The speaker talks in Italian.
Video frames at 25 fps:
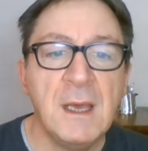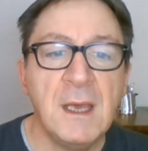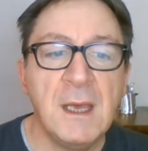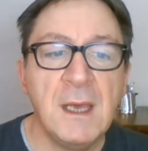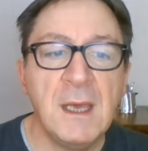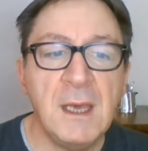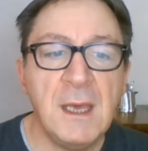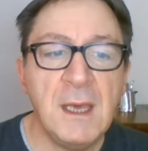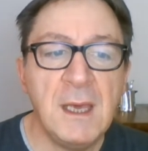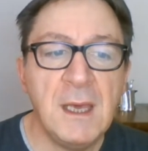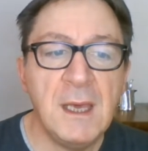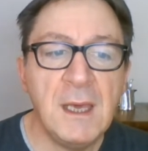
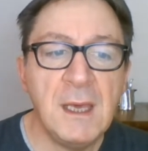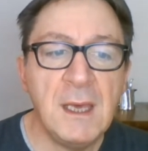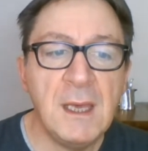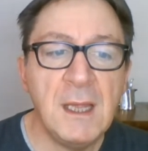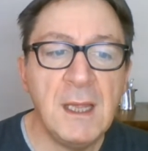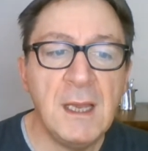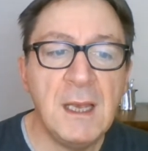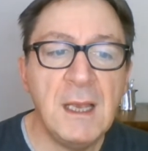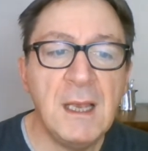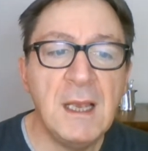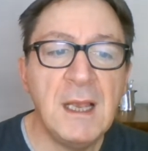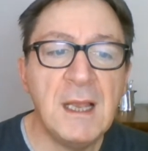
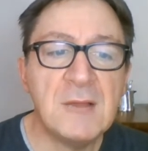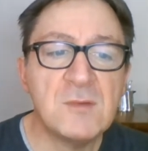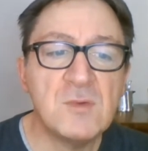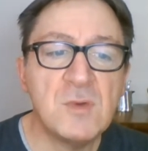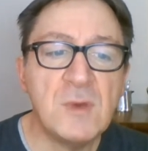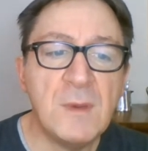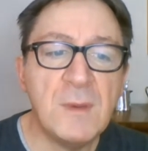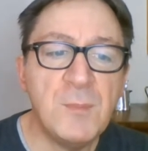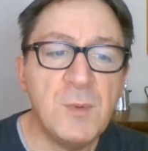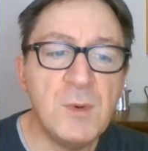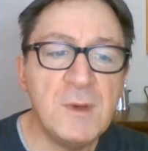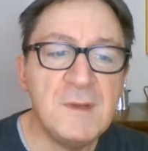e la
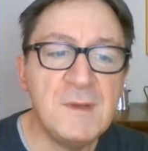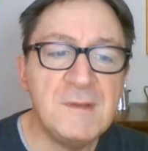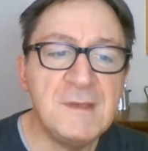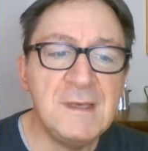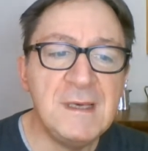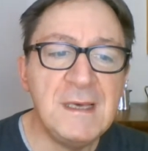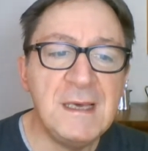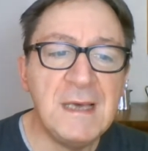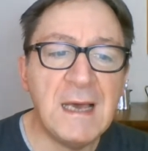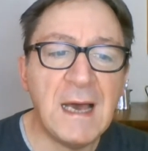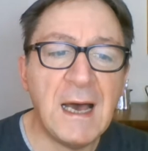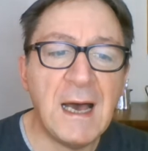sua
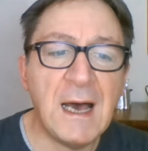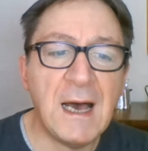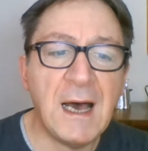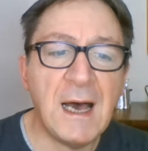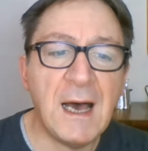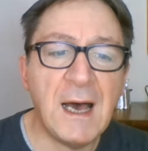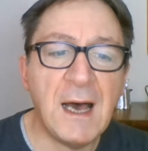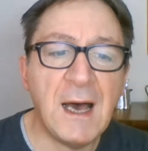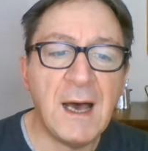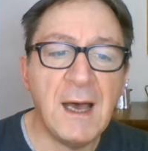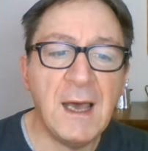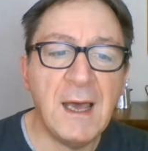
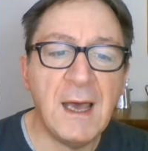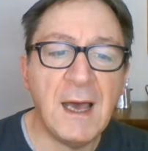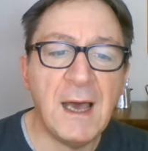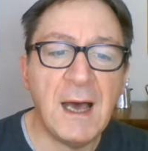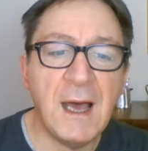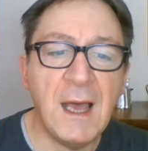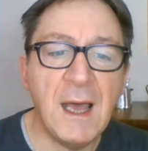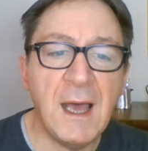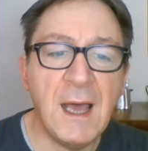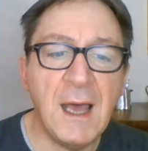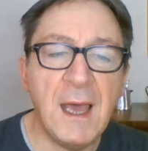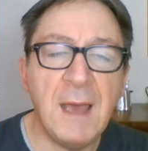
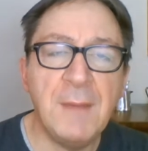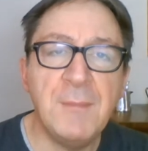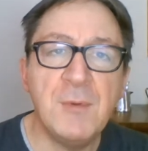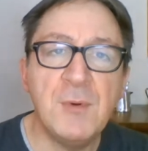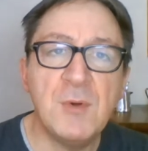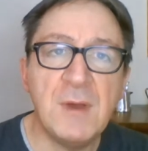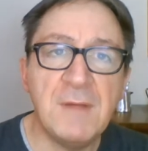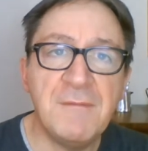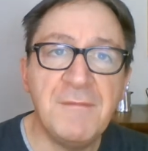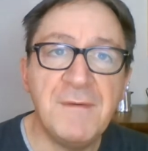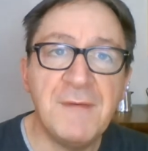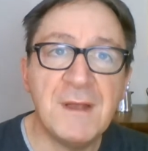poesia ebbe
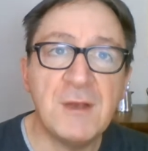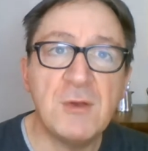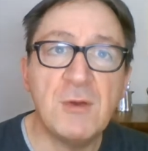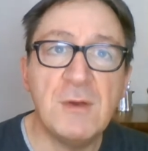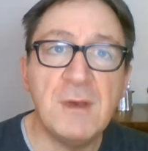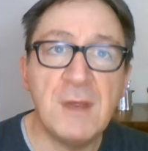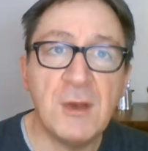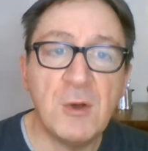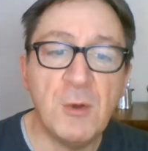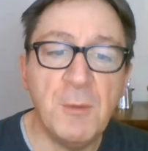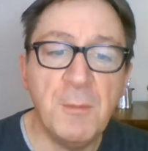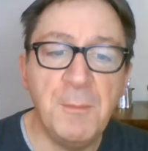un effetto
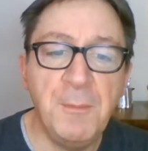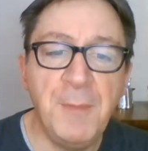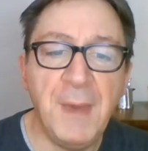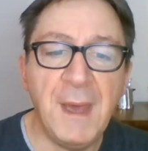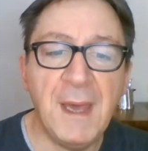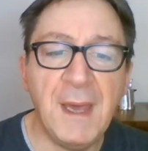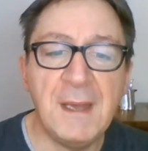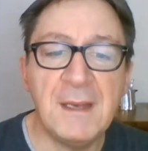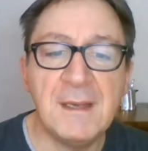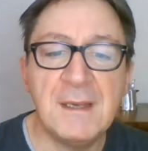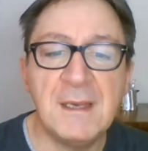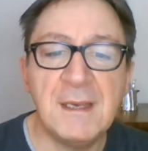
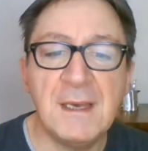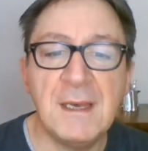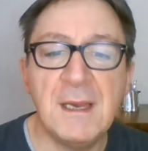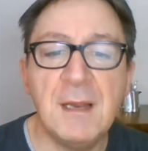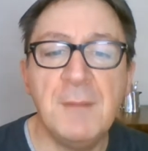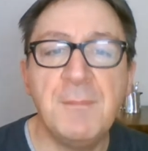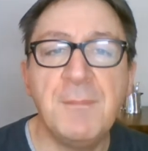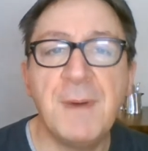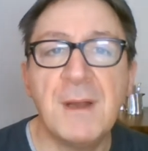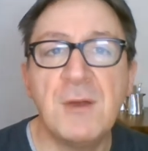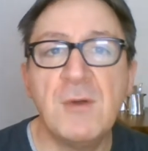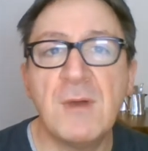dirompente
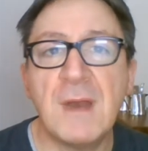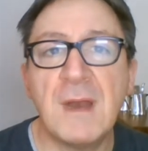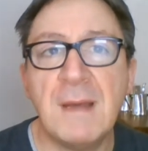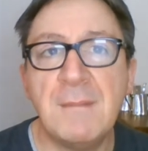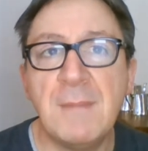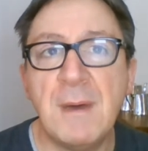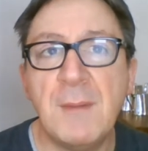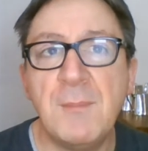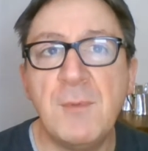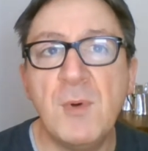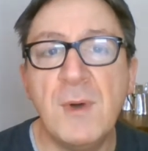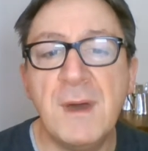nel
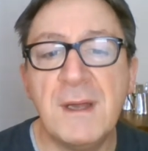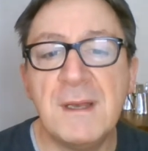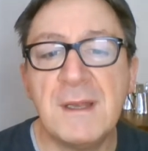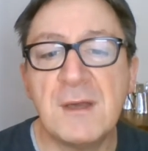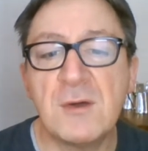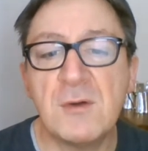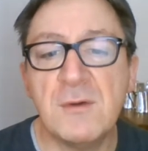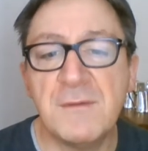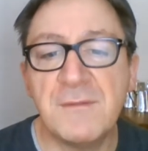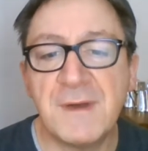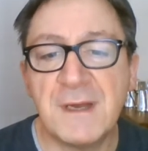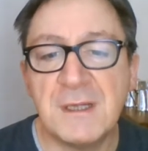panorama
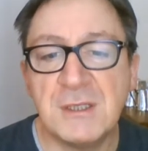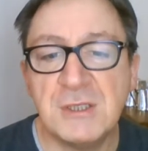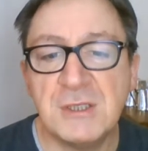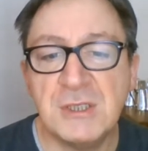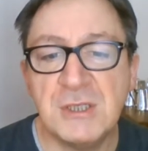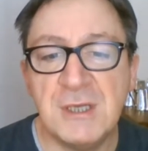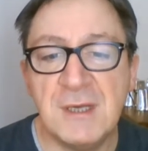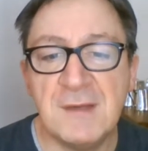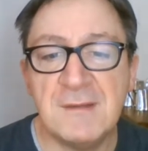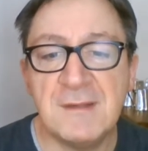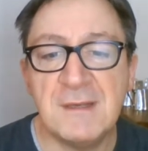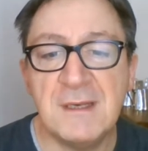poetico
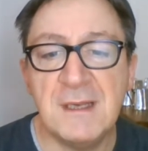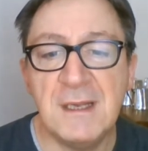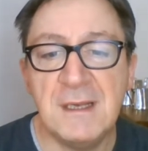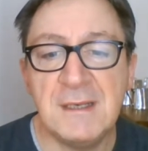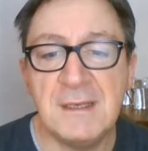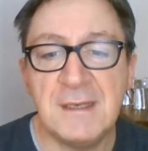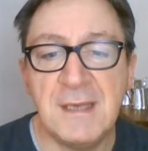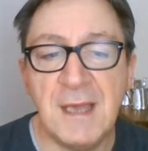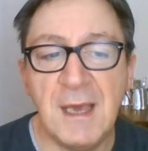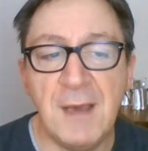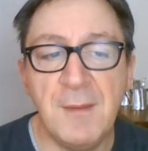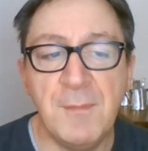francese
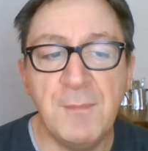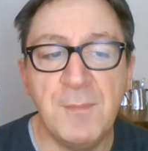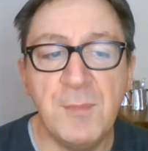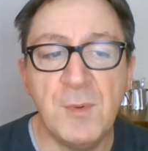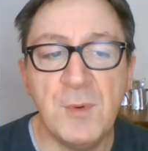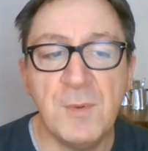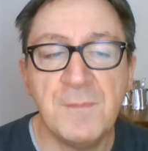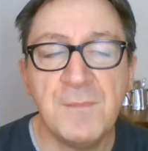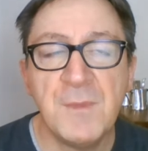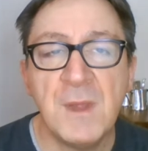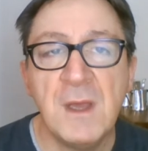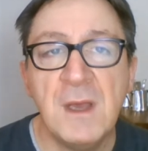del
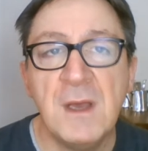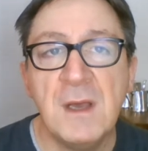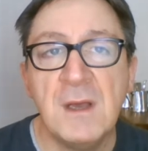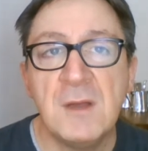tempo.